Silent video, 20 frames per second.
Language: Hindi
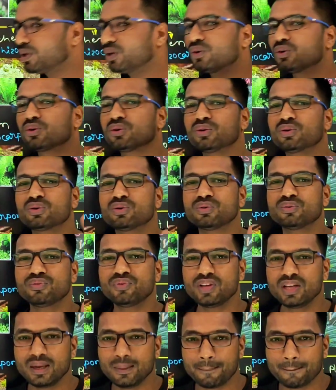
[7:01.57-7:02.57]
में
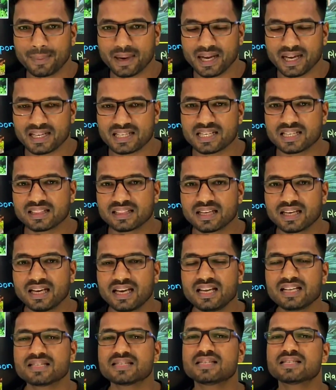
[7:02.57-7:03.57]
क्लोरोफिल पाया जाता
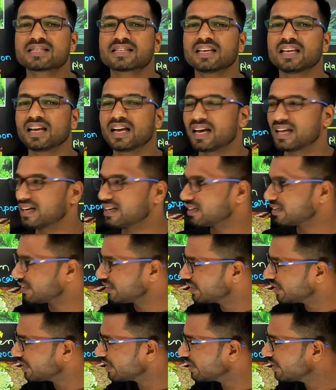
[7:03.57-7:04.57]
है जिसके कारण
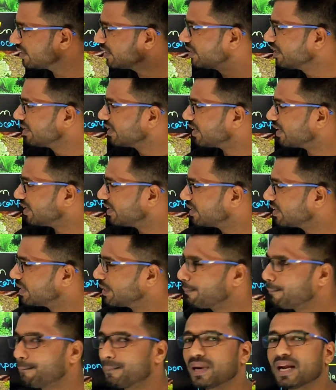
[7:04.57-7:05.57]
यह
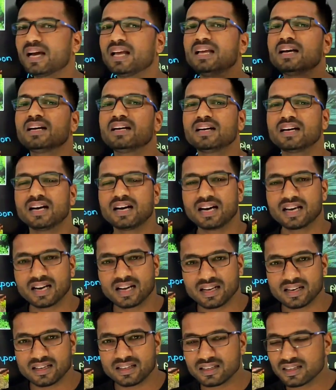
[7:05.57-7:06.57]
एलगी प्रायः
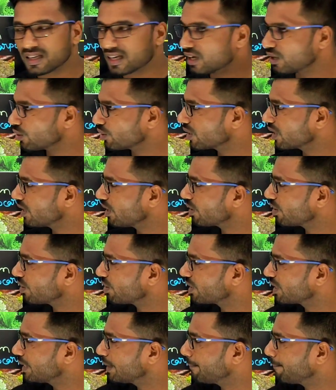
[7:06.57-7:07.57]
हरा रंग का होगा
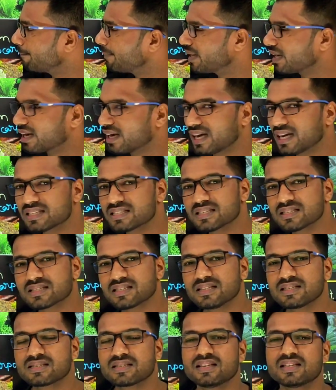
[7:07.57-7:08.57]
और ये प्रकाश
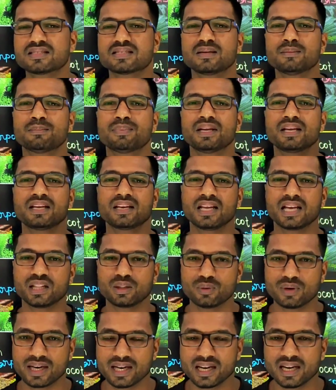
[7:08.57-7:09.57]
संश्लेषण प्रक्रिया
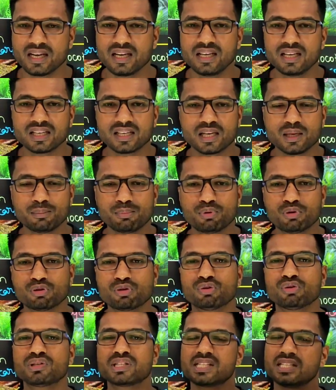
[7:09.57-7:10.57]
द्वारा यानी
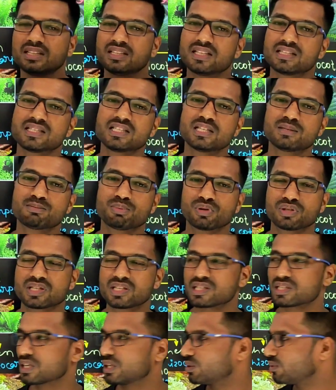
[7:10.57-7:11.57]
फोटोसिंथेसिस
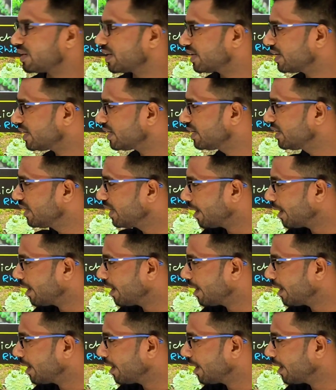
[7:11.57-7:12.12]
प्रोसेस के द्वारा